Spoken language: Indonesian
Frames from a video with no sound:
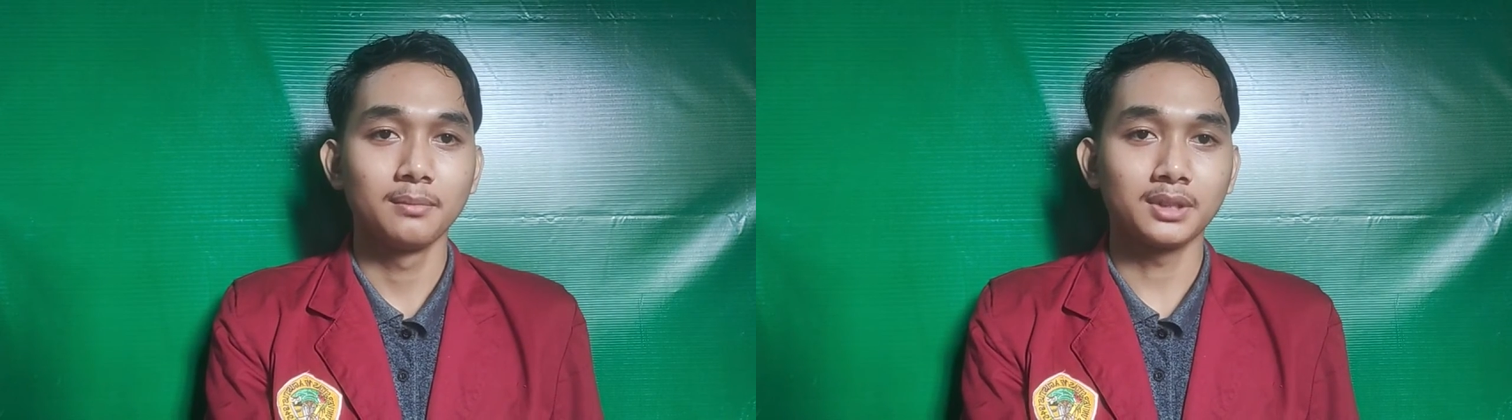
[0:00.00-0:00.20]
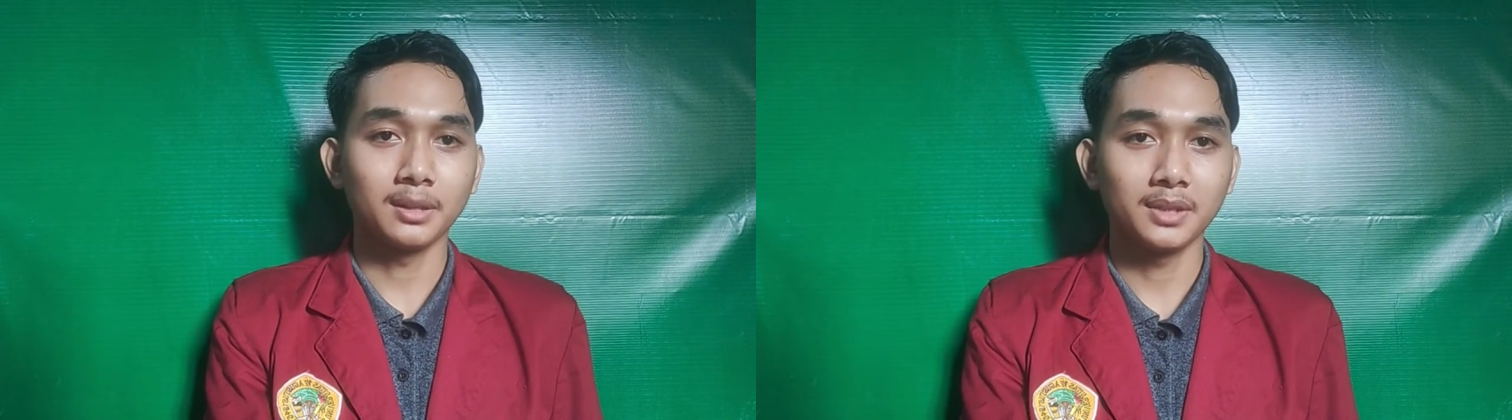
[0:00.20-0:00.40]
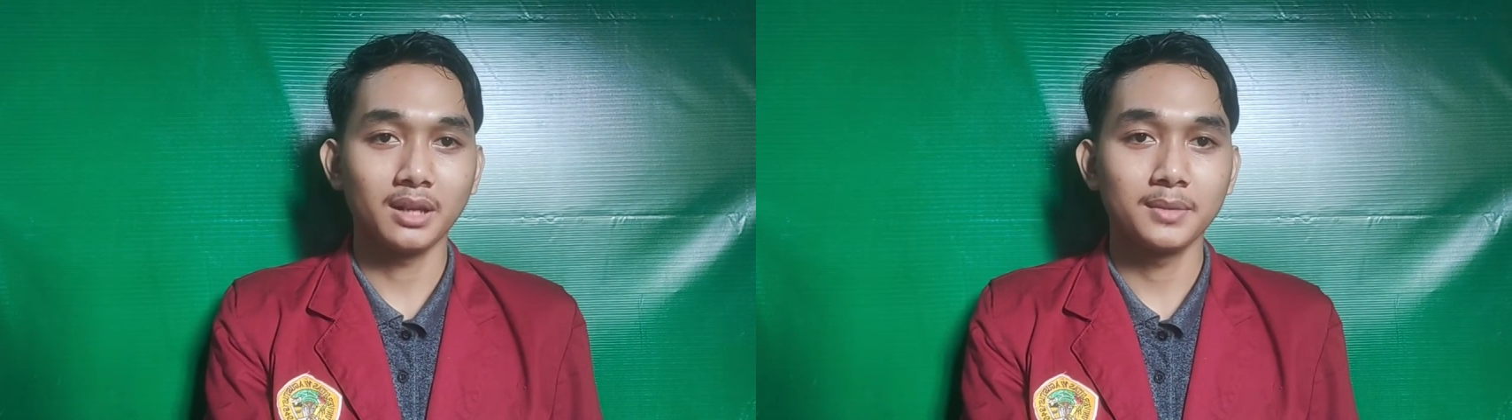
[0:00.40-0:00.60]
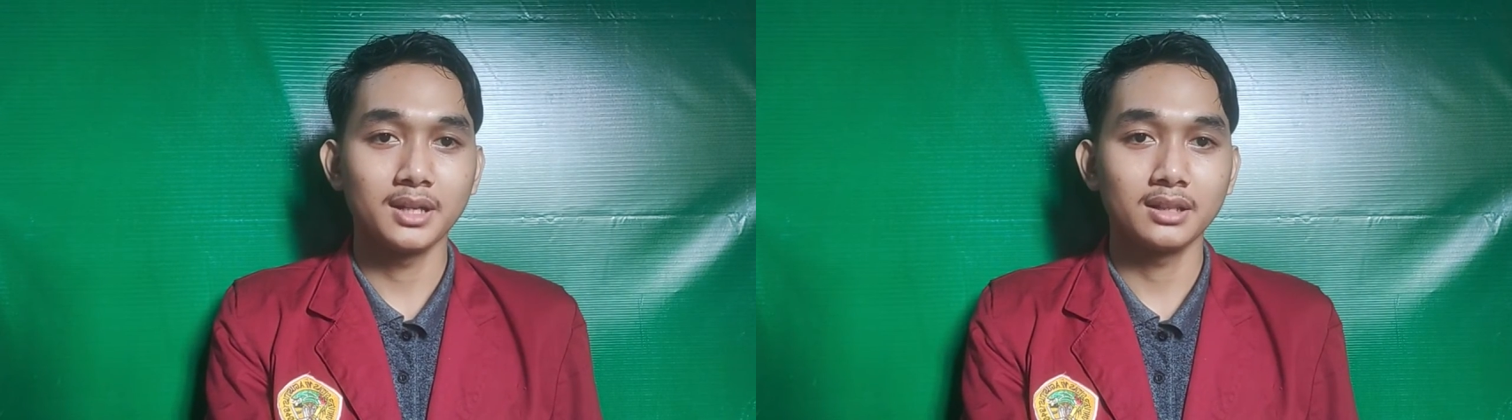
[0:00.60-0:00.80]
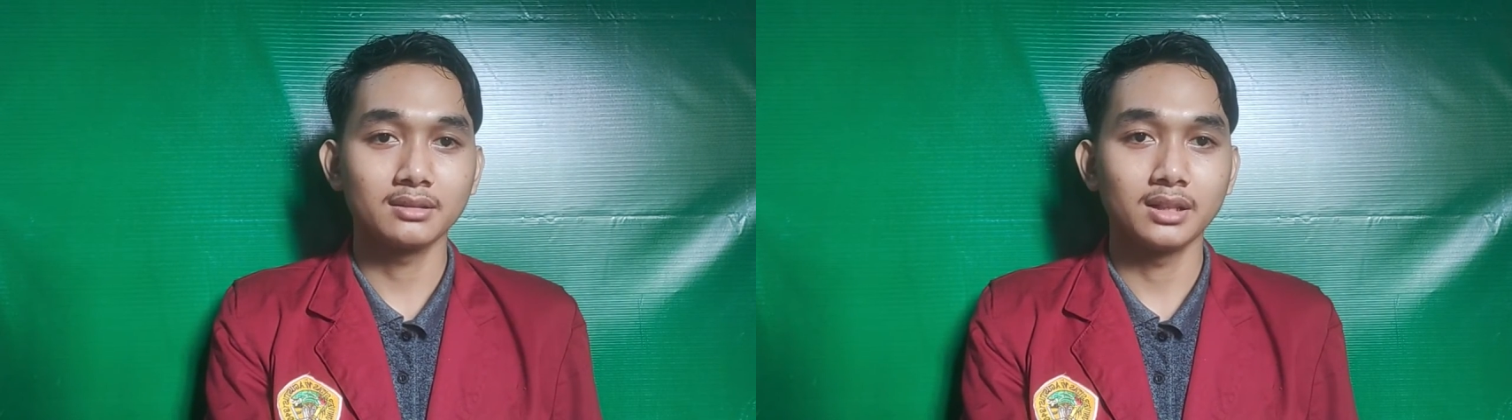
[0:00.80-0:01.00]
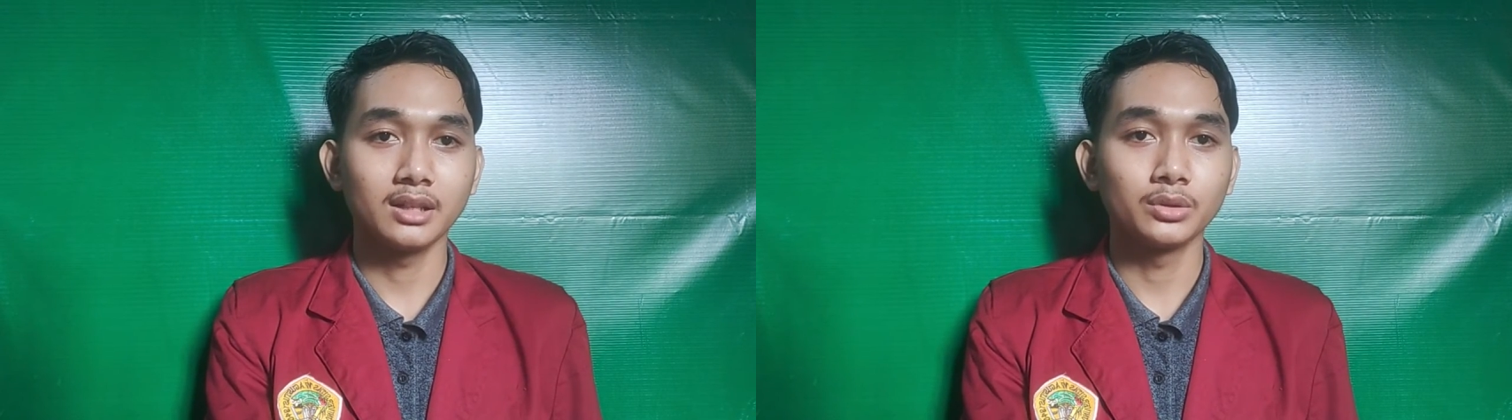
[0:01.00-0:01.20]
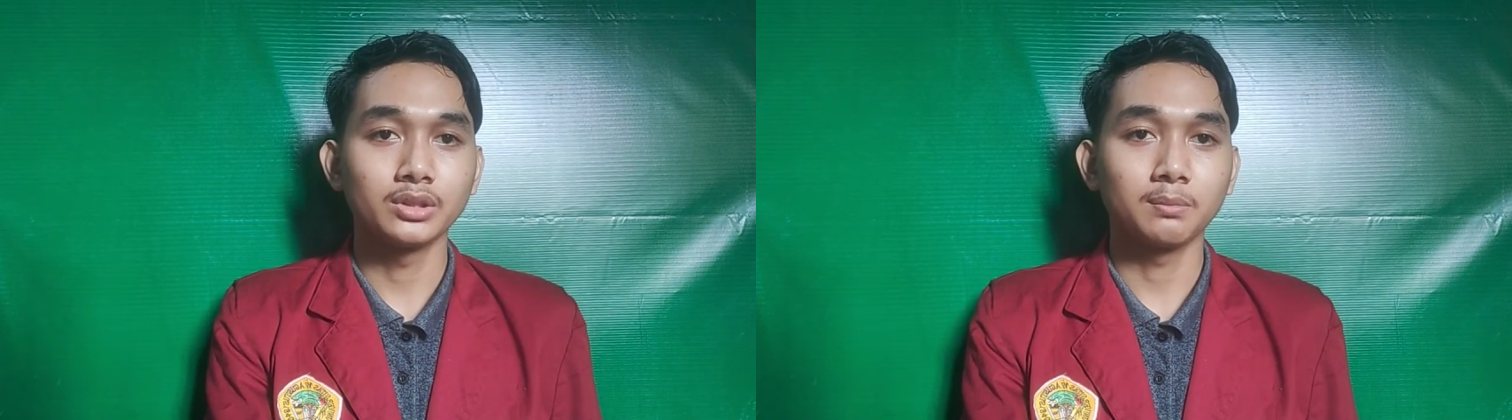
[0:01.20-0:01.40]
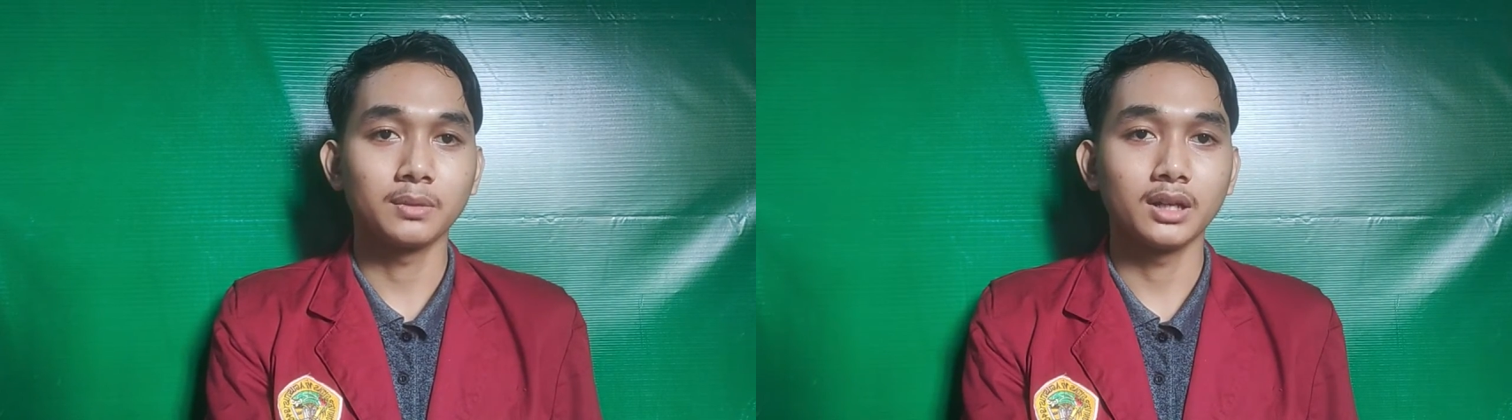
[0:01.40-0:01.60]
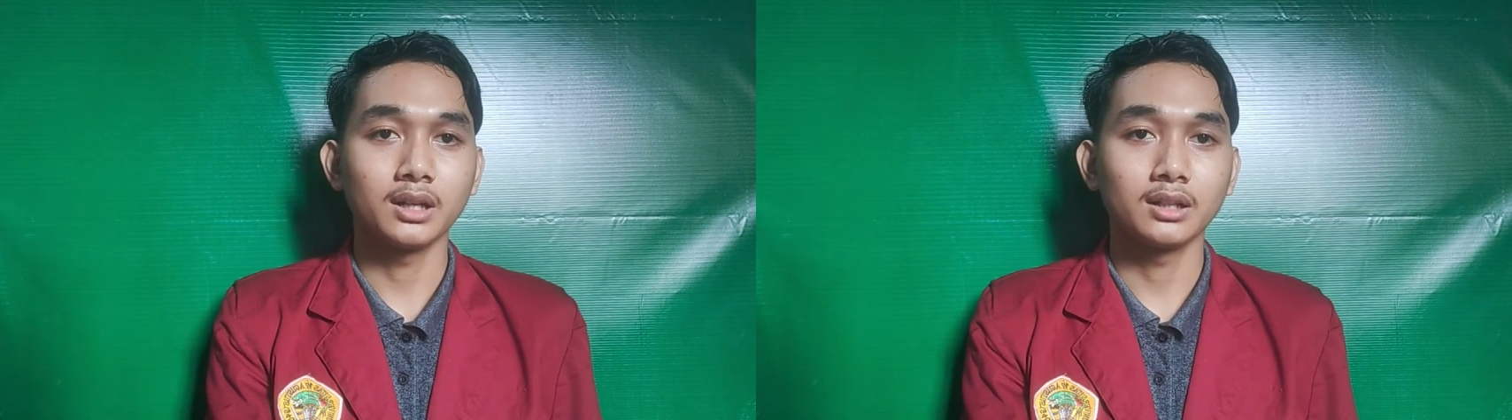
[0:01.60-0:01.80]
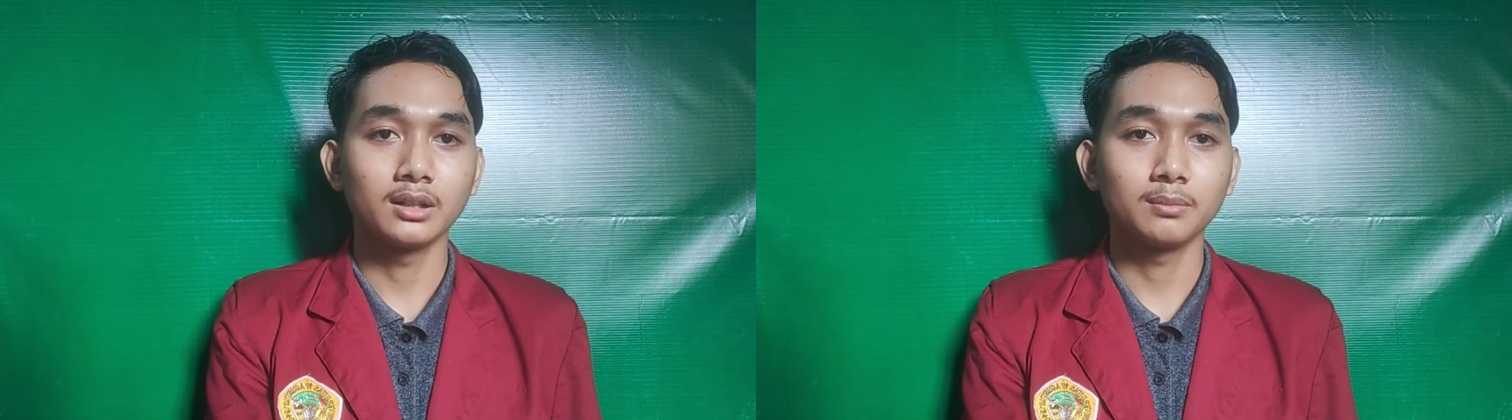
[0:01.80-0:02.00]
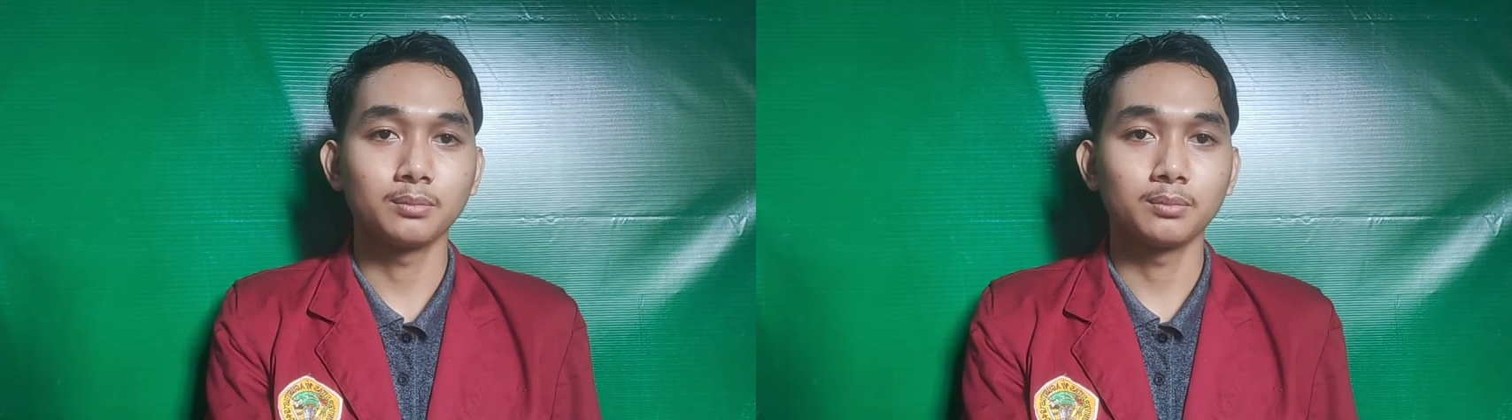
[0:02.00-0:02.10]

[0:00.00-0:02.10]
Pertama-tama saya ucapkan